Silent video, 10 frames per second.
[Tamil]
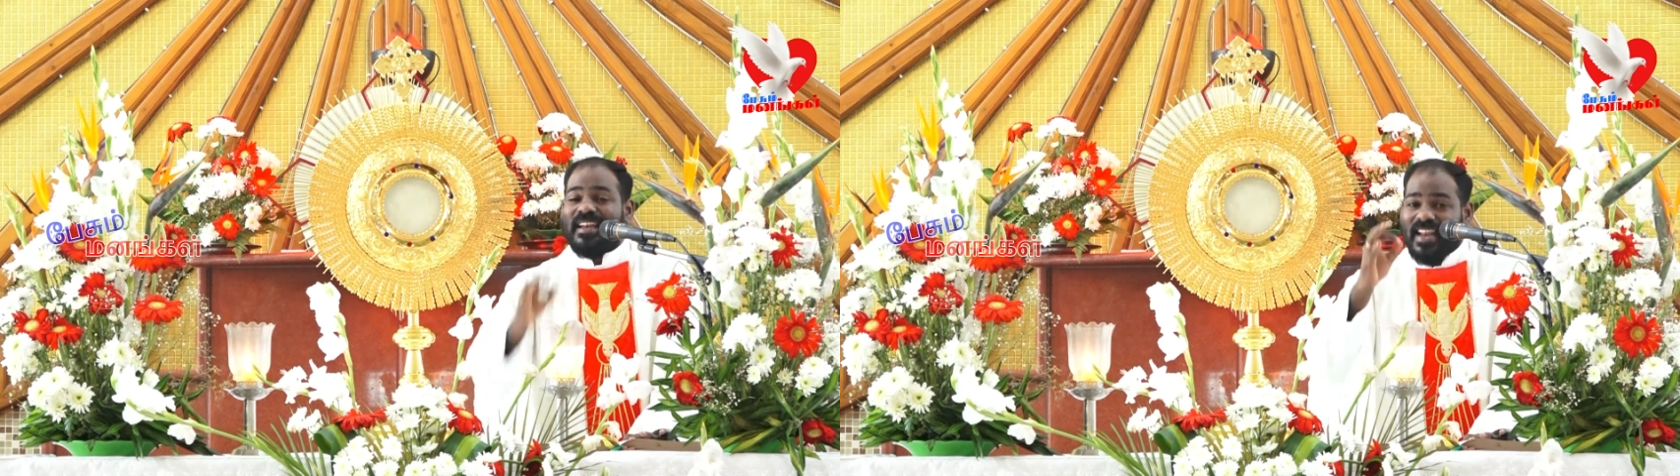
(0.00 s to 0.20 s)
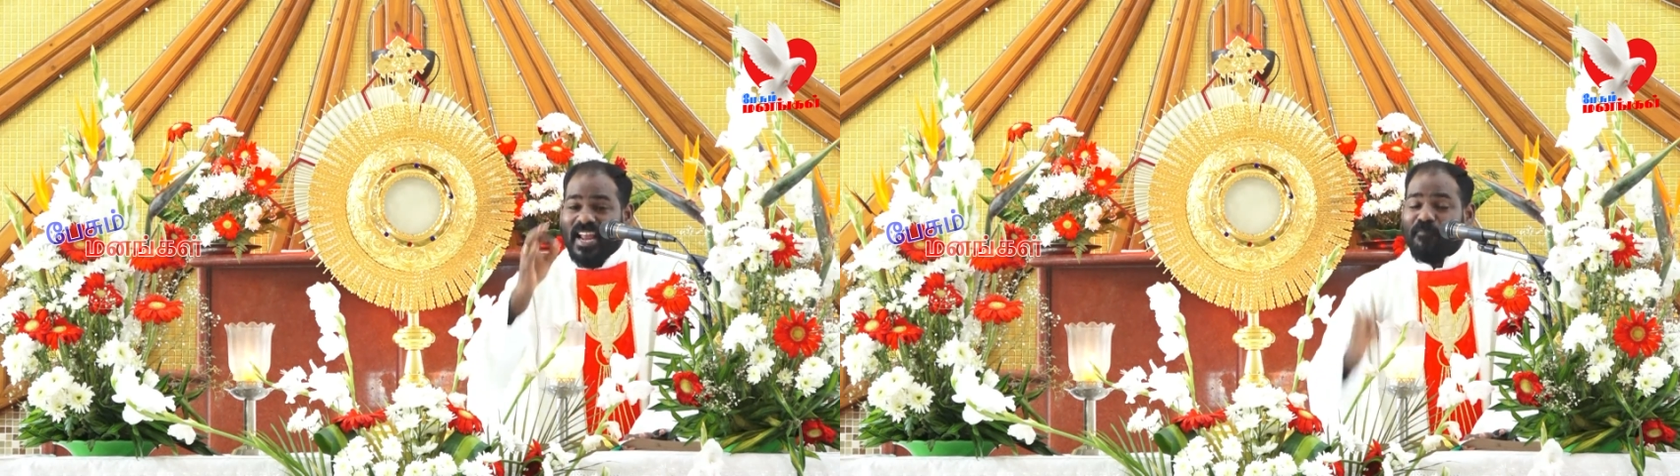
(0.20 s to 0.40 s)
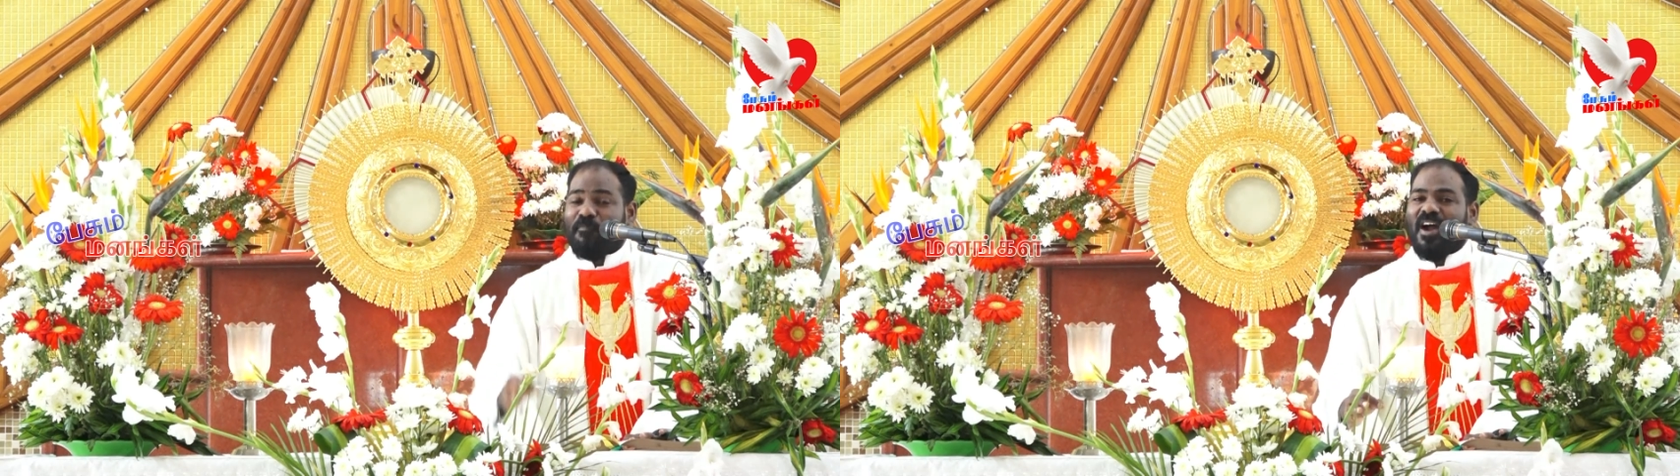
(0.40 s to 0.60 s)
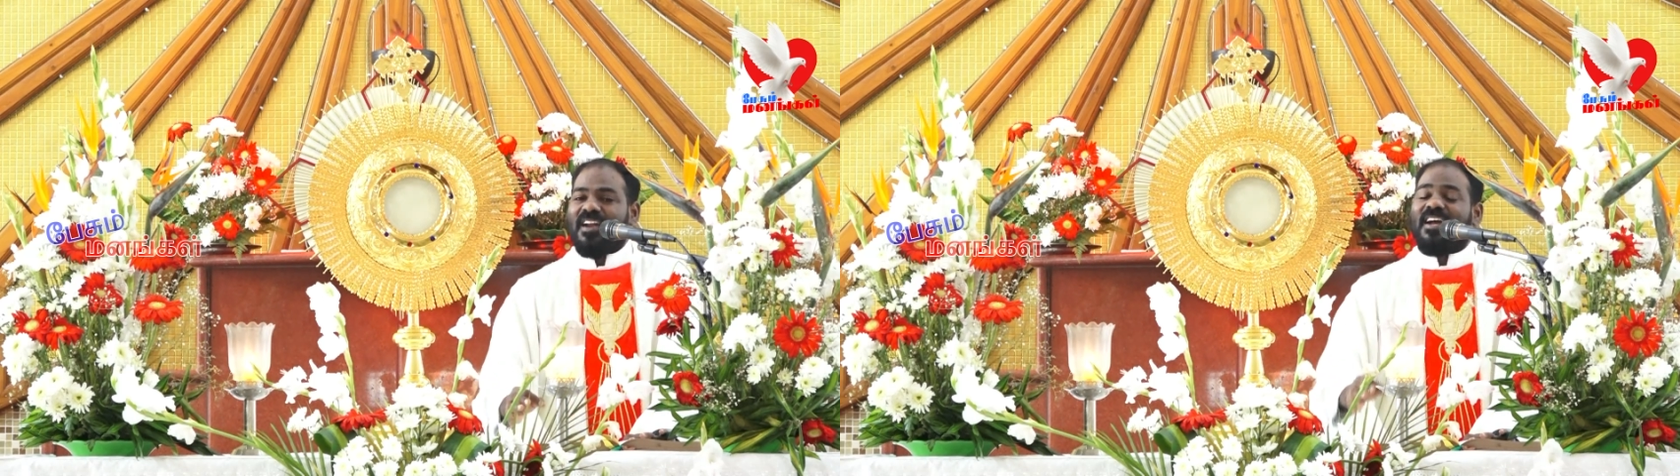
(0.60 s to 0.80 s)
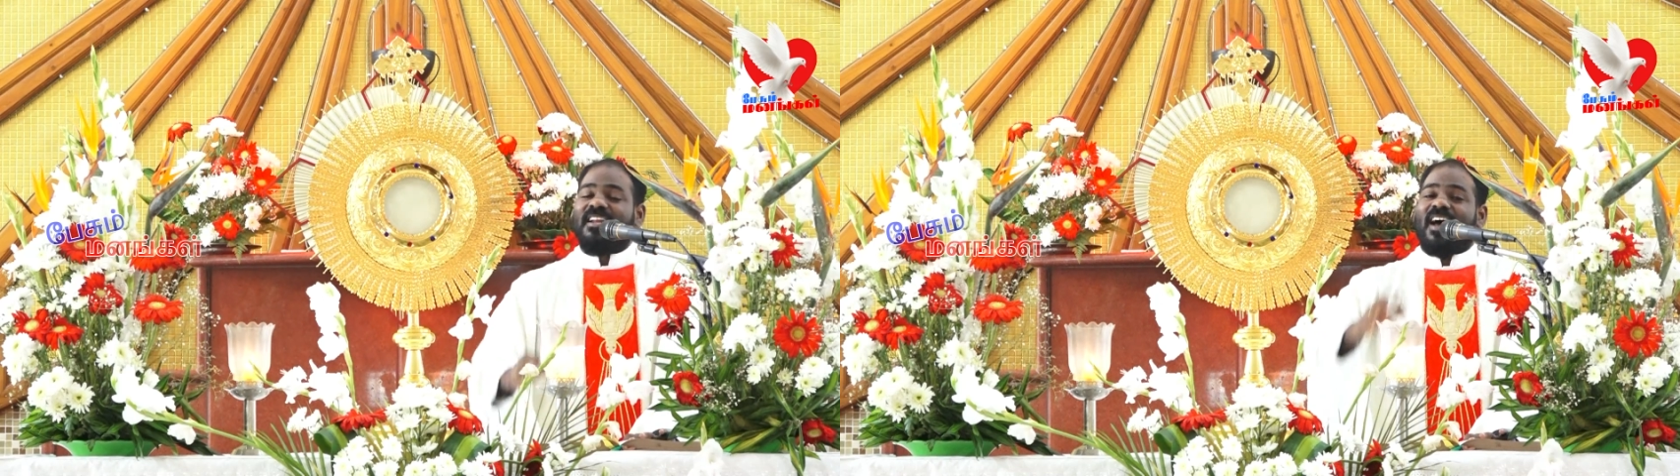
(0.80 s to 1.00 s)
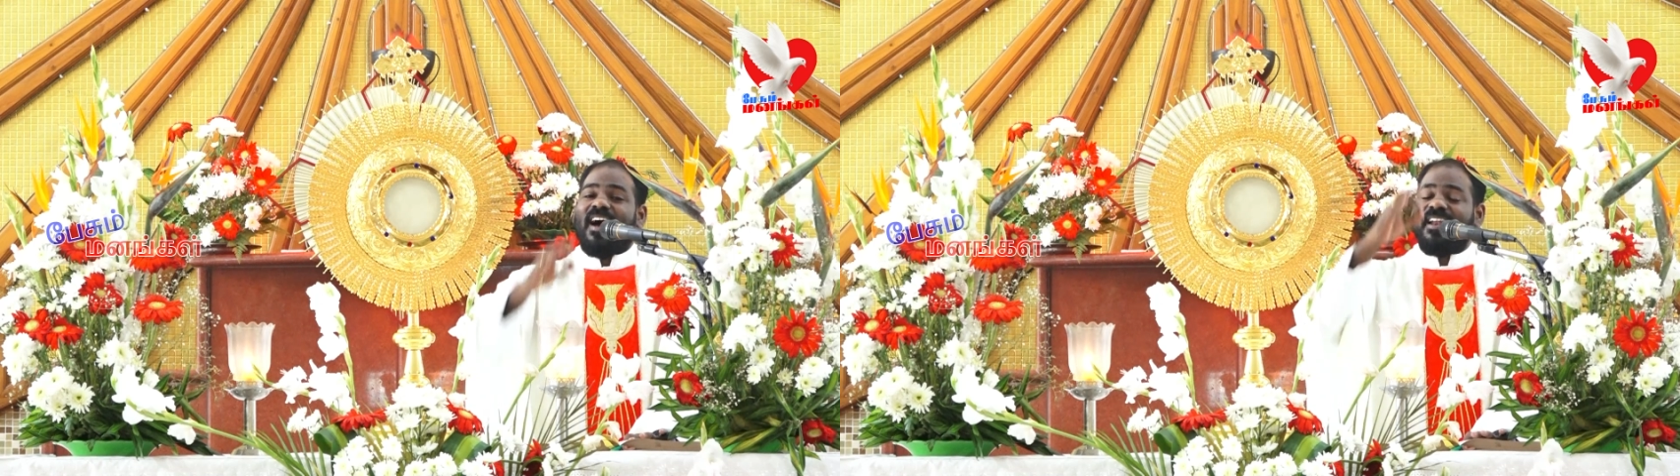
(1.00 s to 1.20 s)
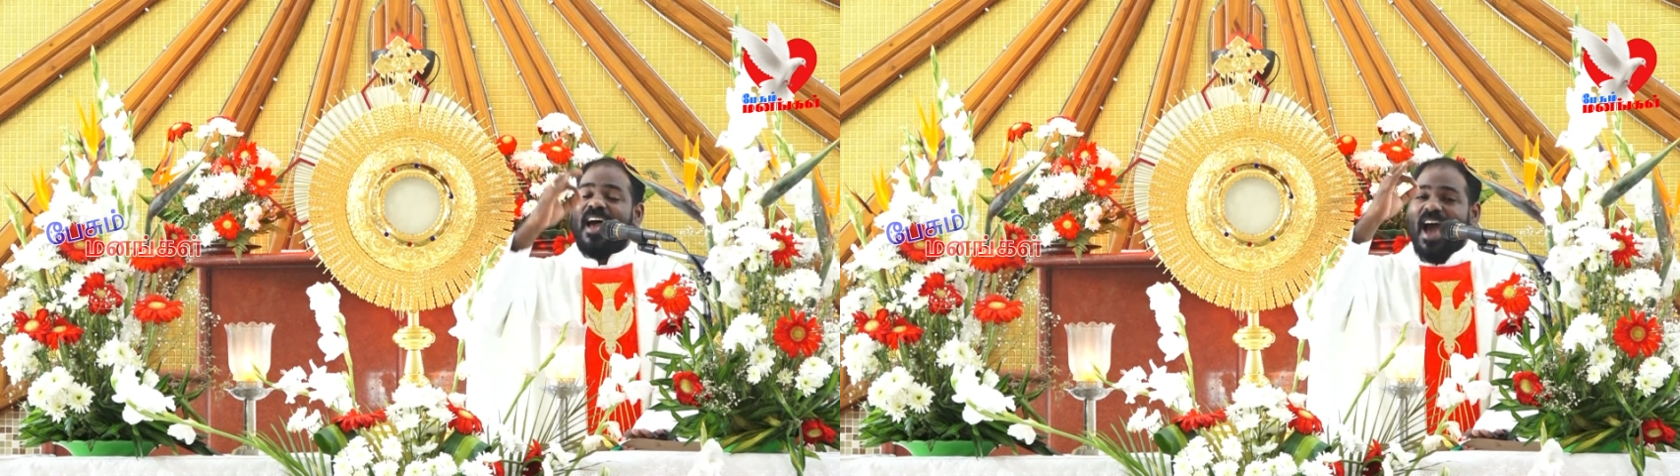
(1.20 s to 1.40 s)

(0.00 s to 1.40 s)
நிலைப்பாடுகள் தான்